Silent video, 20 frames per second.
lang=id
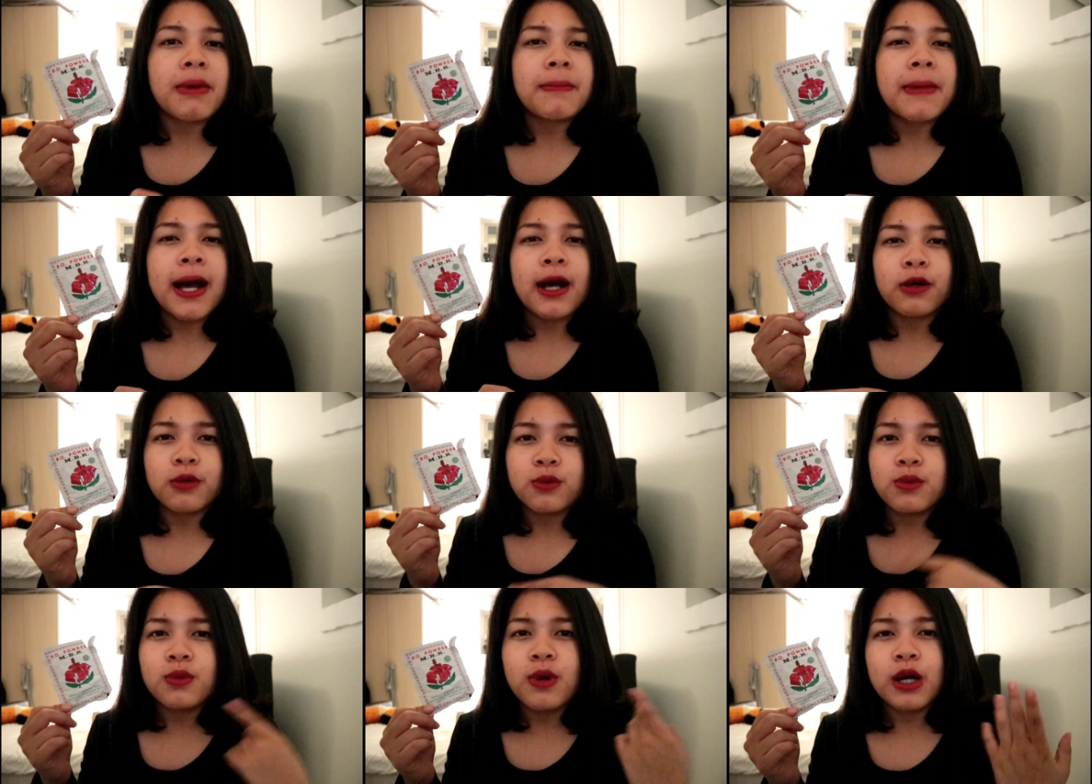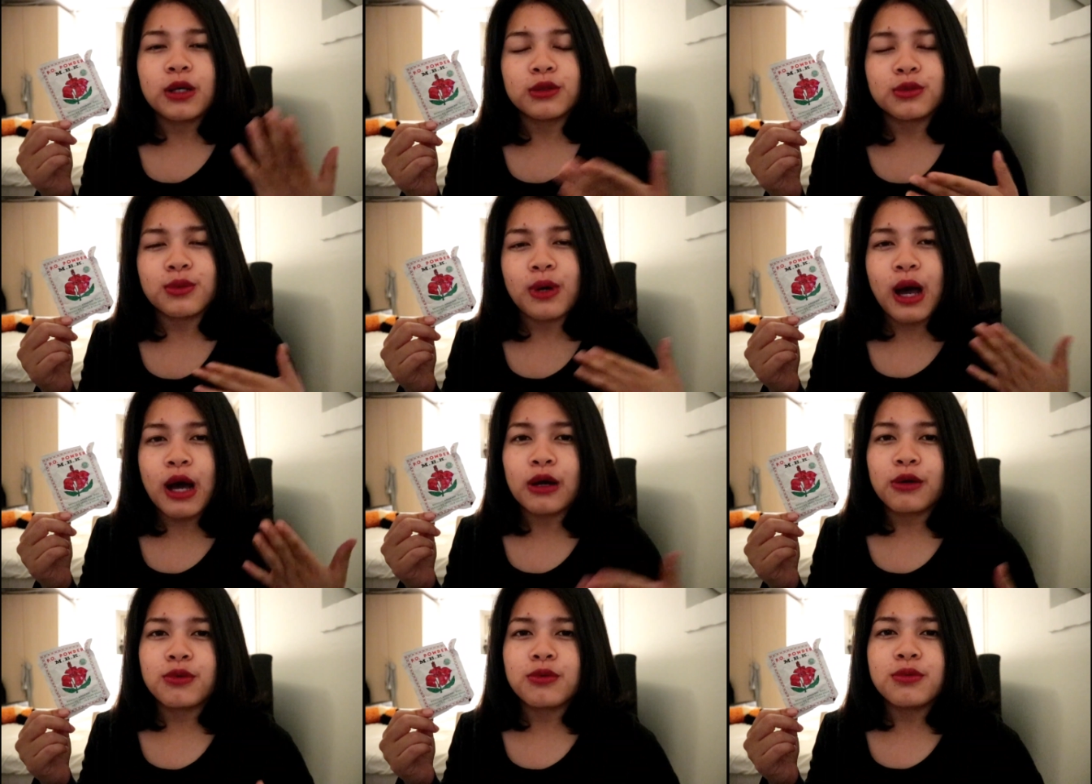mamaku
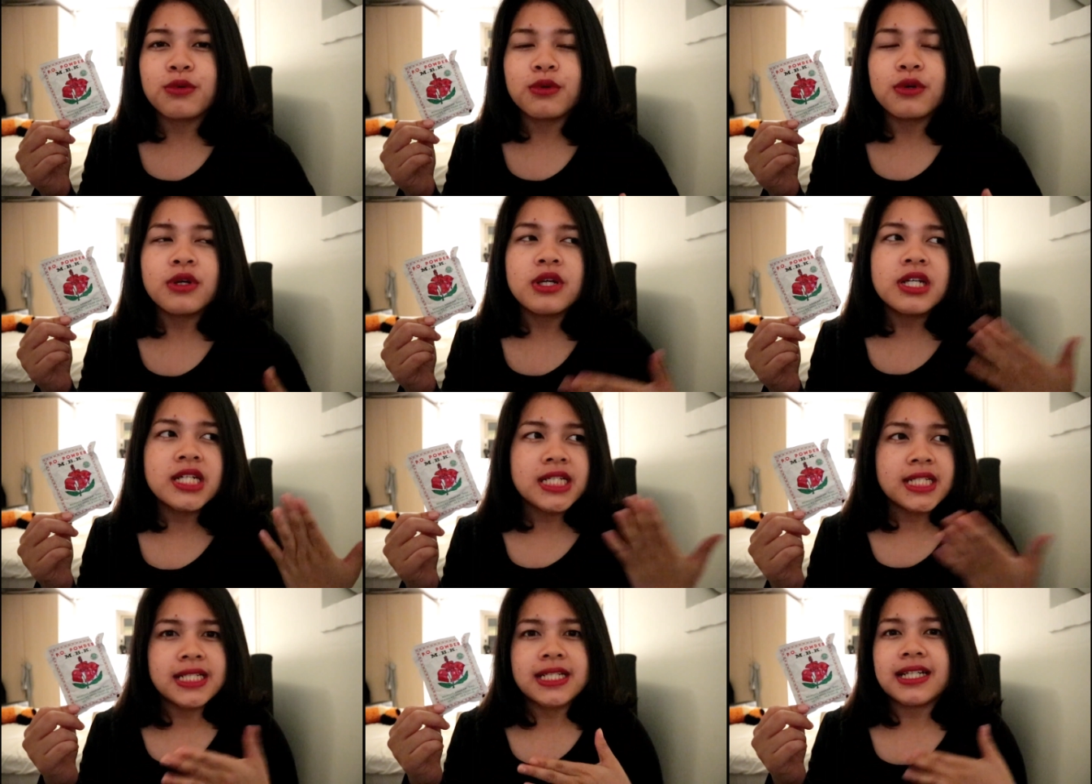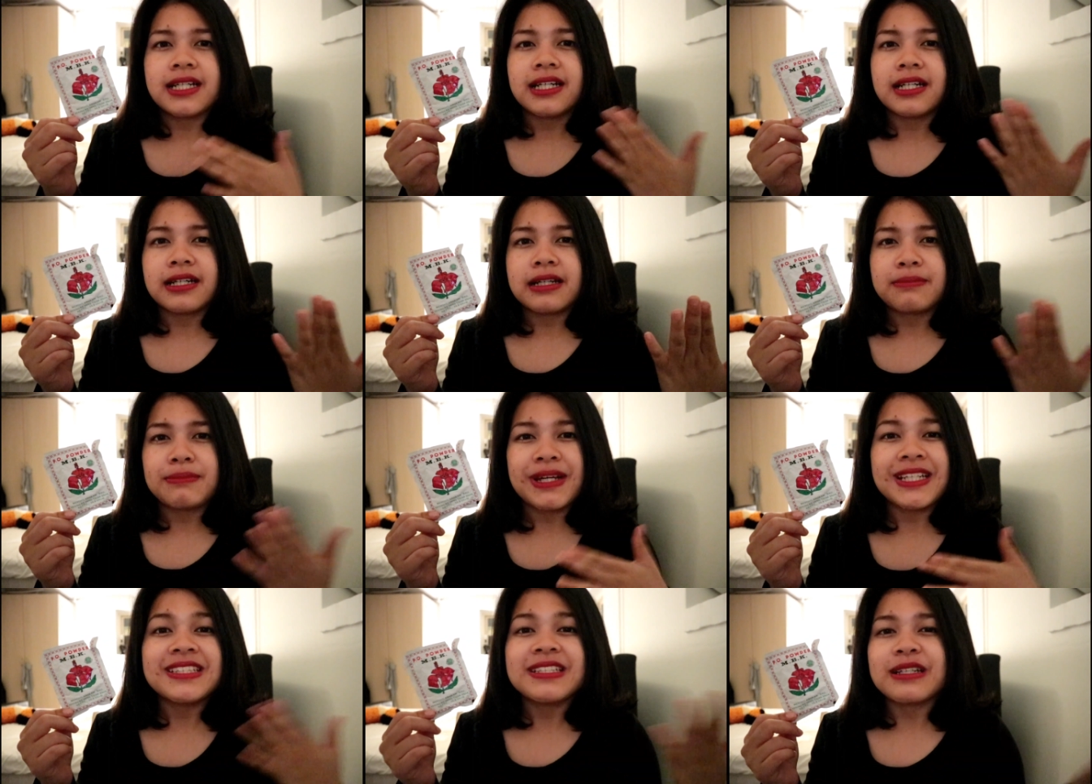waktu aku
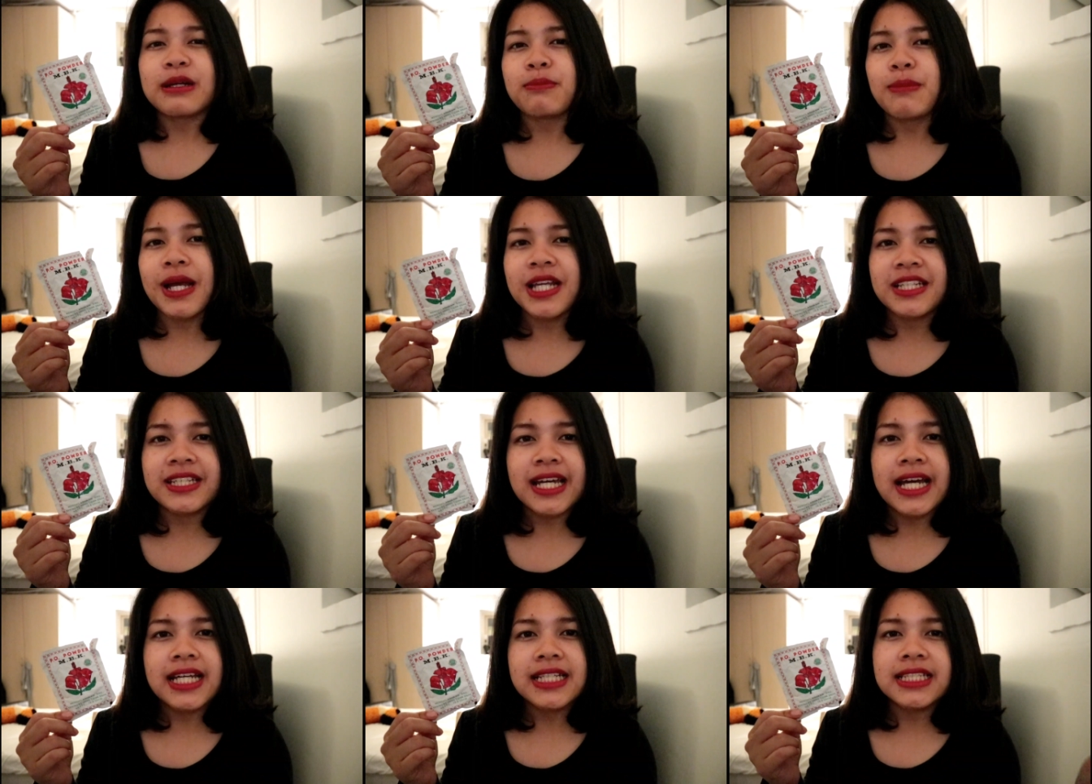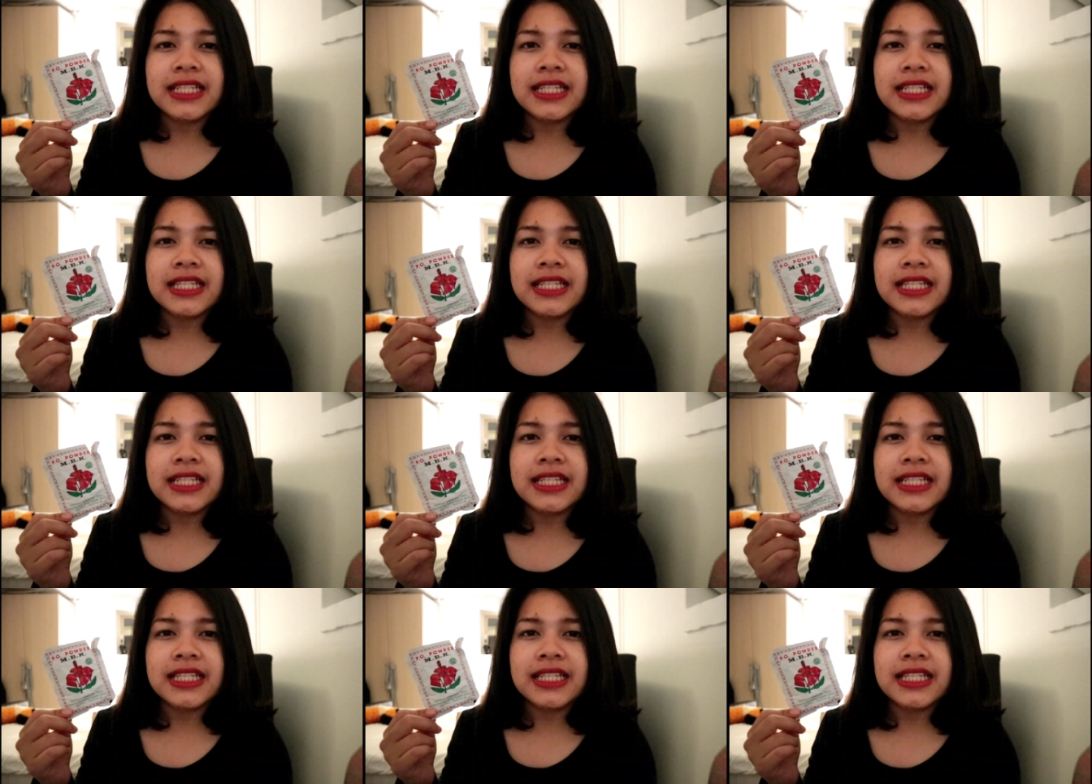uh, masih remaja.